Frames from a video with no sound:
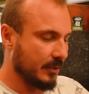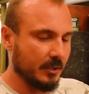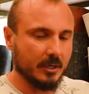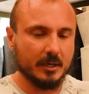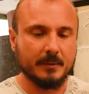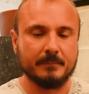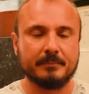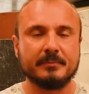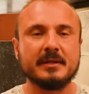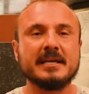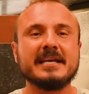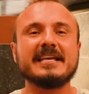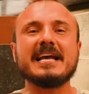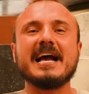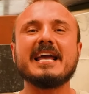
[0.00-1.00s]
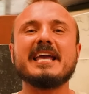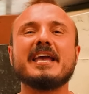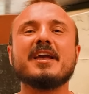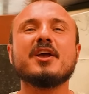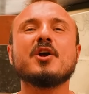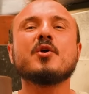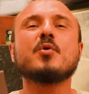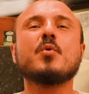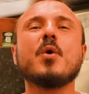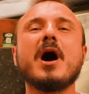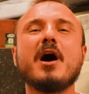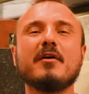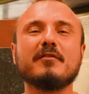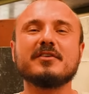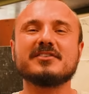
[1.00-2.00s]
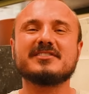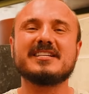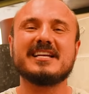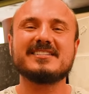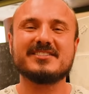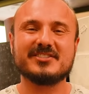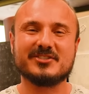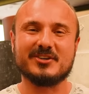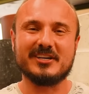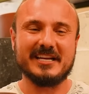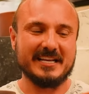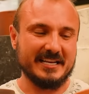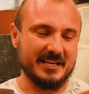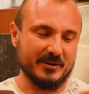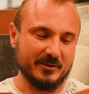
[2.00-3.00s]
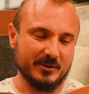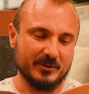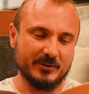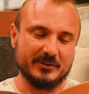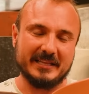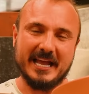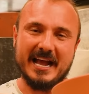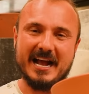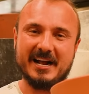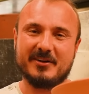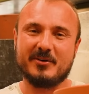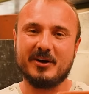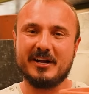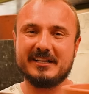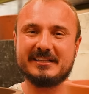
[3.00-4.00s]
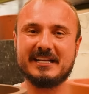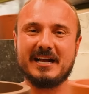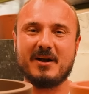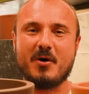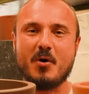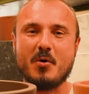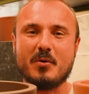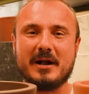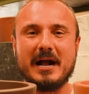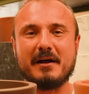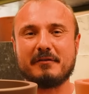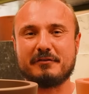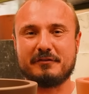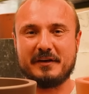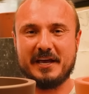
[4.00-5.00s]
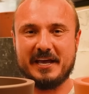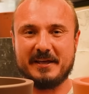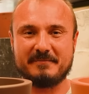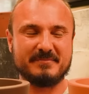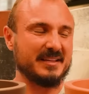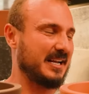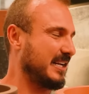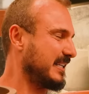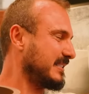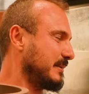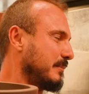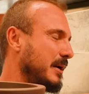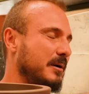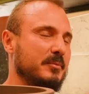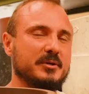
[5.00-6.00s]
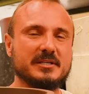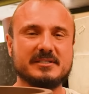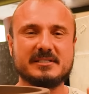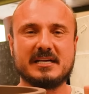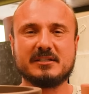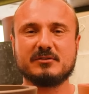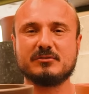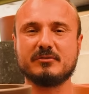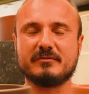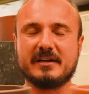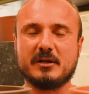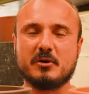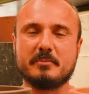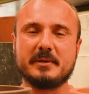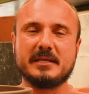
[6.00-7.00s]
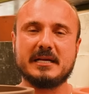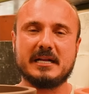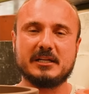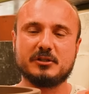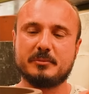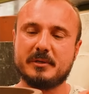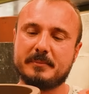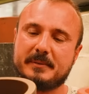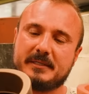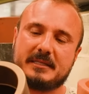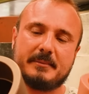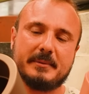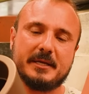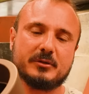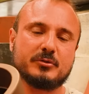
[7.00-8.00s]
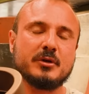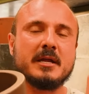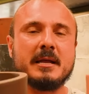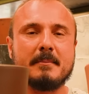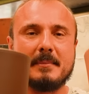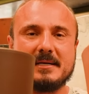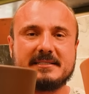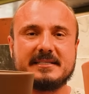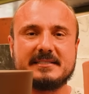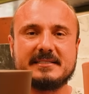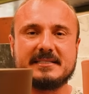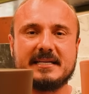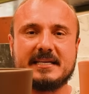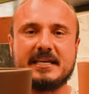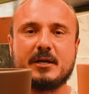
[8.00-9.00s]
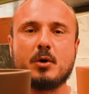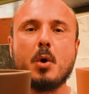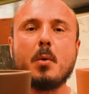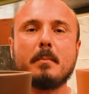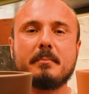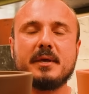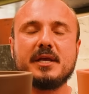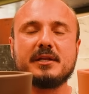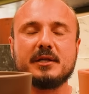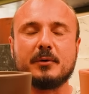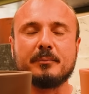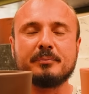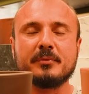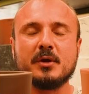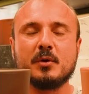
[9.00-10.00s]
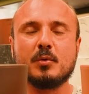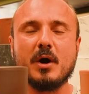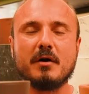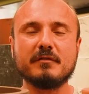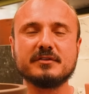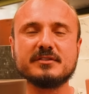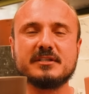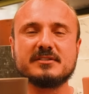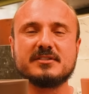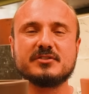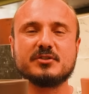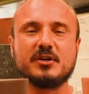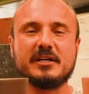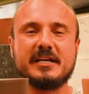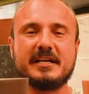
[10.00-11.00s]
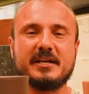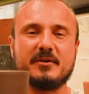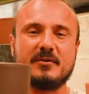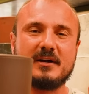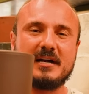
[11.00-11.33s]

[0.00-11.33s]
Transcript: Ó. E aí, qual vocês escolheriam? O terracota ou o café? Ah, esse marmorizado não vai combinar lá no meu apartamento. Mas esses aqui combinam. Qual vocês escolheriam?